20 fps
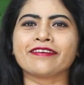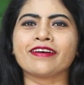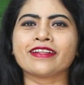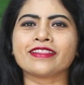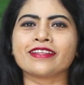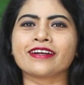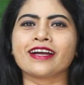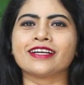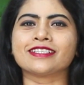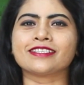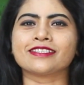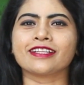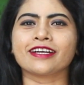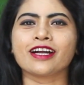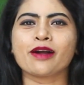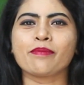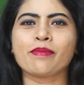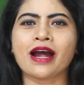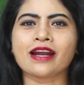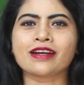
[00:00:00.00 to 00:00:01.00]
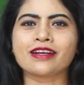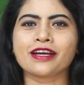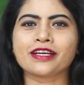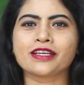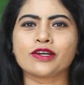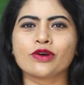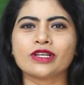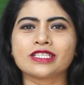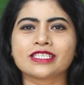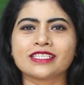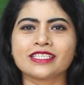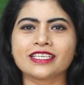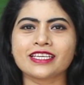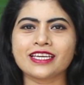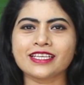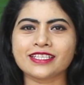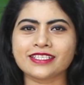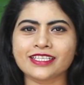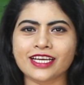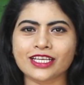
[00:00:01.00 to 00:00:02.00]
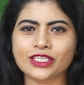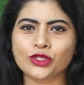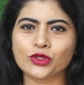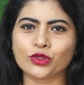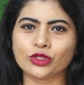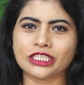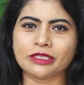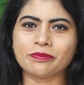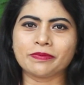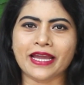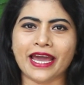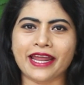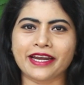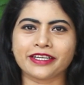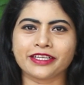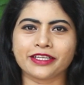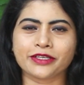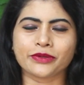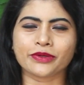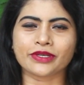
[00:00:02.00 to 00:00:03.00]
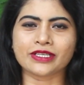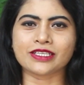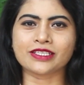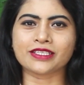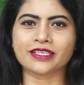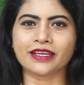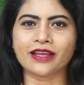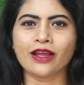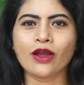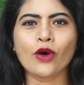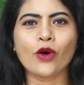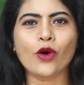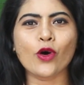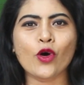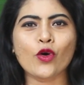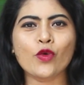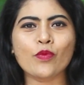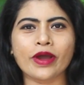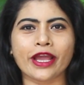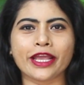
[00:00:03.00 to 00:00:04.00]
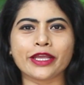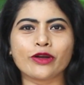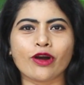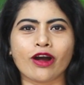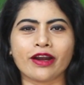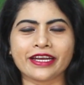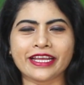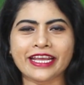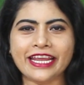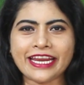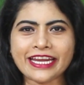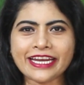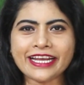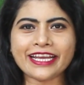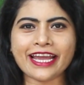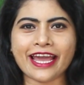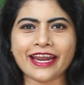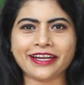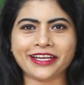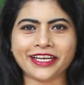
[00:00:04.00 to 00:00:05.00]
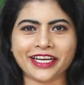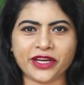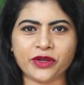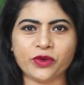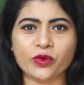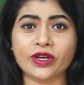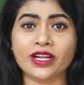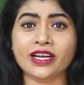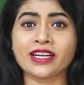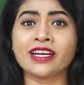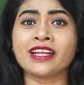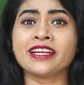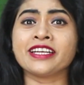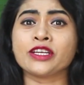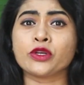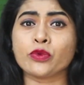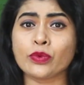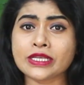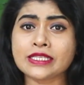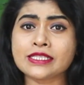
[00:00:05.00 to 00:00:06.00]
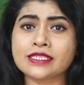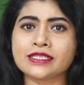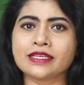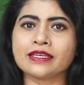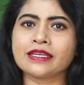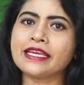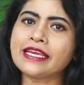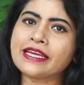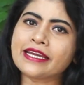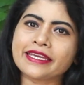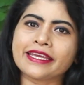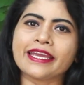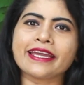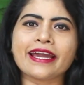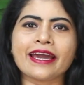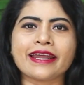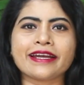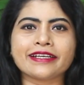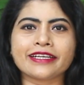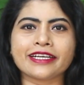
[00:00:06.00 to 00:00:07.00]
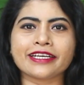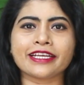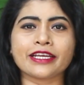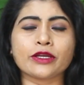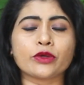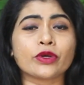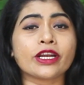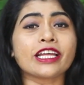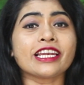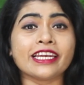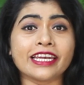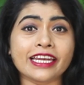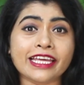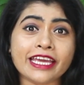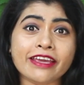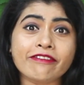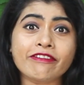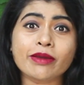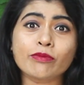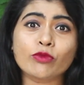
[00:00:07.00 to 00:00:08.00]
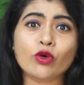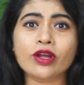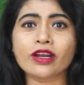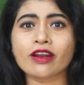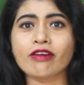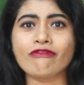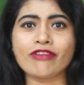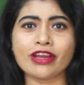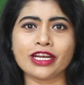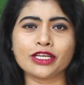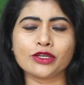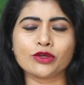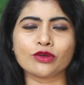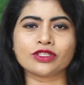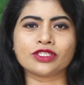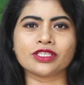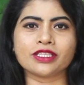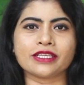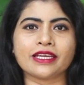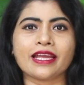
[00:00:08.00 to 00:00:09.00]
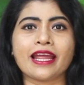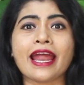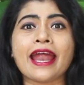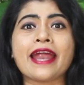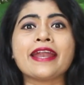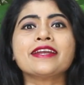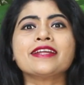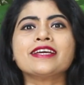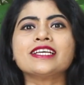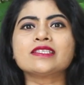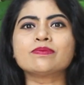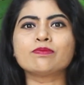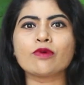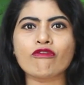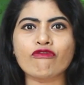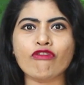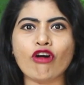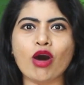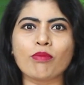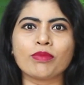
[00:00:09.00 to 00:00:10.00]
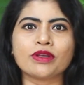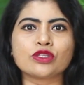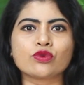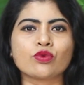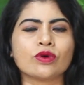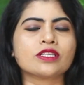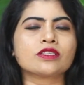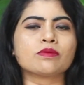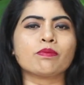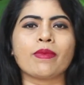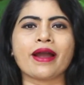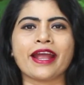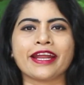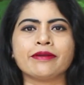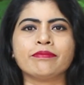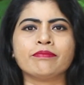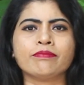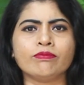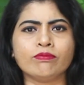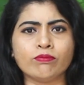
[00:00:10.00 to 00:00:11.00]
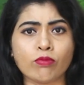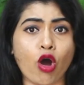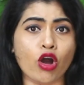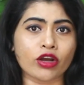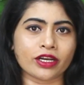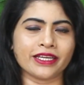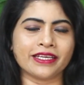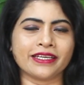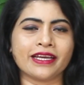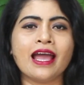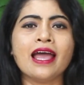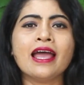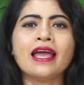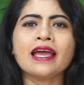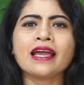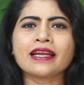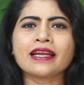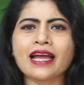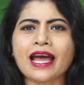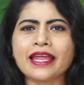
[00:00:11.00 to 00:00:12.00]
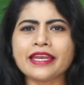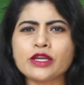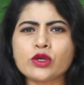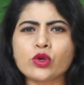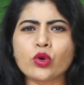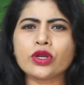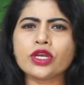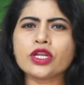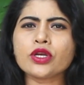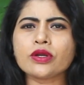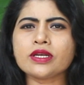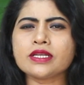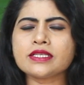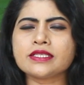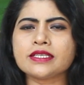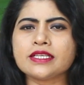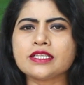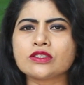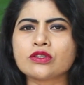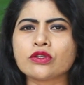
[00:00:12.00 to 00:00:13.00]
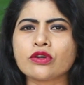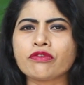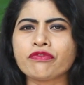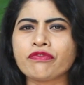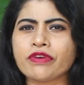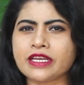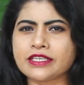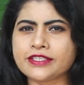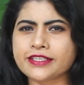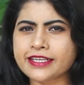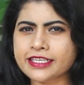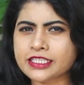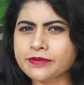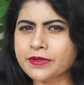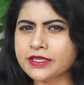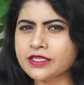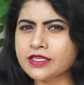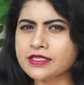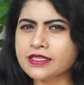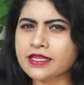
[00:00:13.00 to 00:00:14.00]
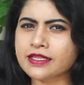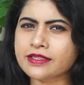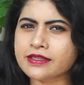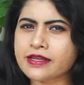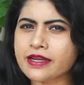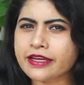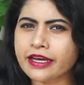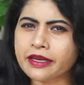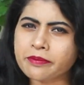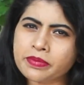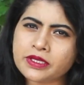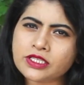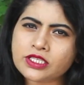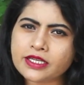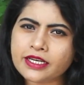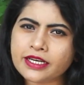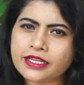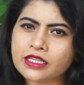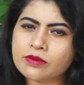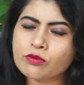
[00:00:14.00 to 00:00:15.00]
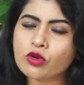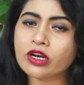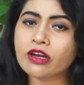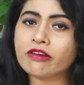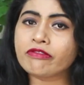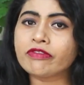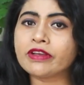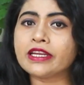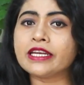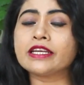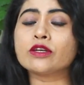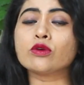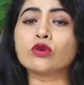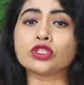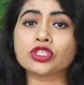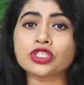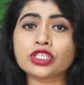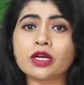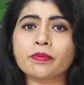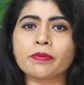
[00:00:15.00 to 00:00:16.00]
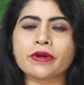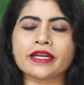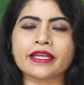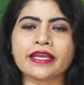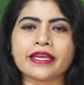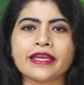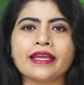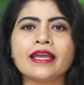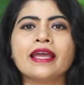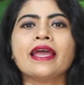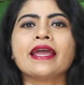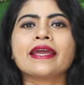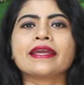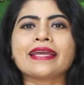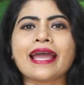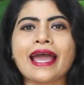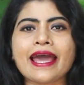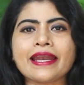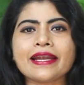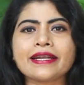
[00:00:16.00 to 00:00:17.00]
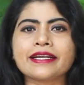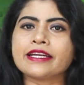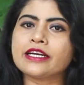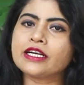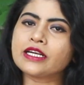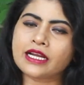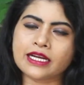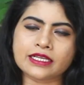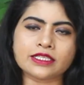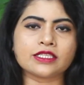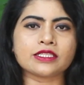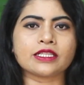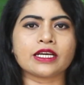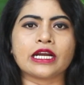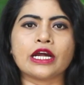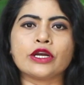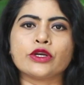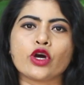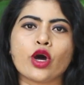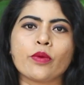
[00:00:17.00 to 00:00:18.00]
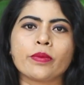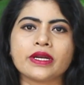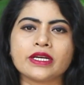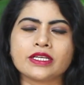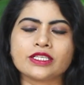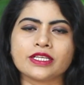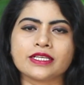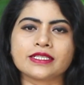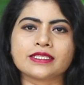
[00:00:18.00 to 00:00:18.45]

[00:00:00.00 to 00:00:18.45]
తర్వాత ఖచ్చితంగా మాట్లాడుకోవాల్సింది కిచ్చా సుదీప్ క్యారెక్టర్ గురించి ఓ మై గాడ్ ఈయన క్యారెక్టర్కి ఉన్న ట్విస్ట్ ఇంకా ఏ క్యారెక్టర్కి కూడా లేవేమో అన్న ఫీలింగ్ వచ్చింది అండ్ హిస్ పర్ఫార్మెన్స్ వాజ్ మైండ్ బాగ్లింగ్ కానీ కొన్ని కొన్ని సీన్స్లో ఫేషియల్ ఎక్స్ప్రెషన్స్ అంతగా కనిపించట్లేదేమో అన్న ఫీలింగ్ వచ్చినప్పటికీ క్యారెక్టర్ ఖచ్చితంగా డామినేట్